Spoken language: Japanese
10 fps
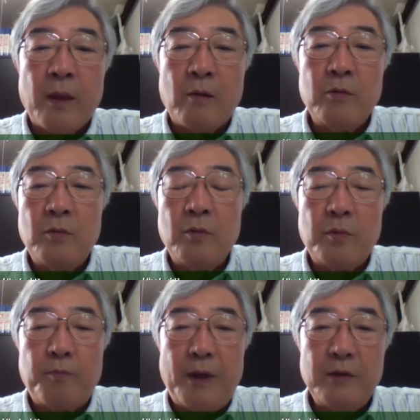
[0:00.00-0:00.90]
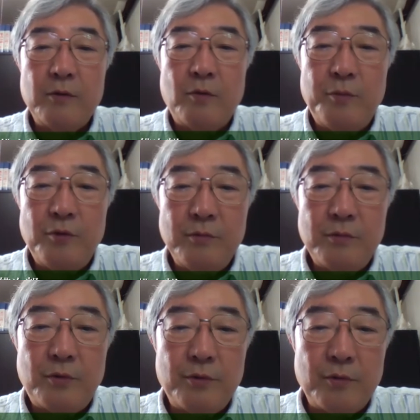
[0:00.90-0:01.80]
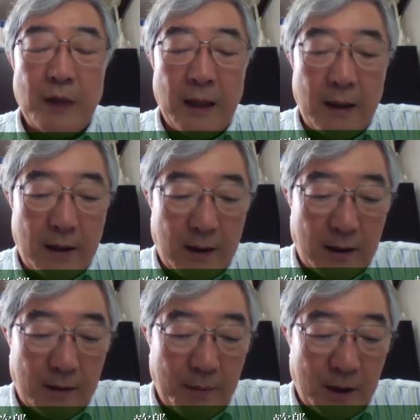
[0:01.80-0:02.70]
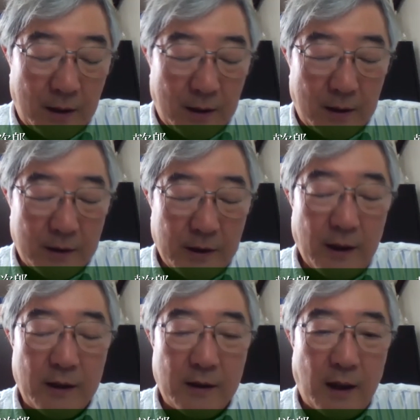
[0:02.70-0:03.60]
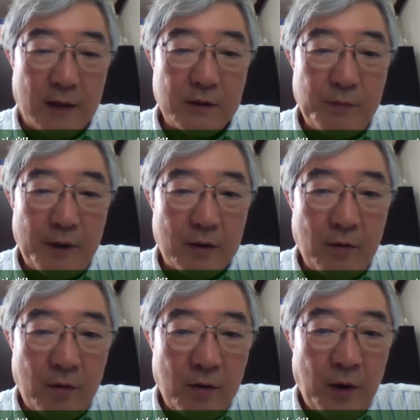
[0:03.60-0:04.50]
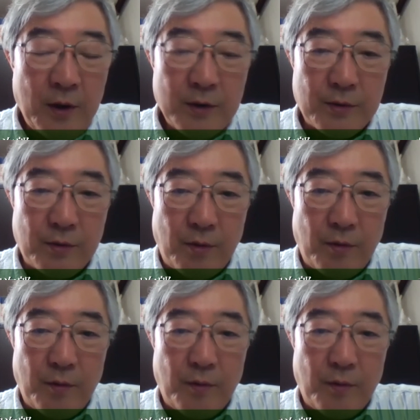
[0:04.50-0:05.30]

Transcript: このパリコミューンっていうのが、あまあ、世界初めての、その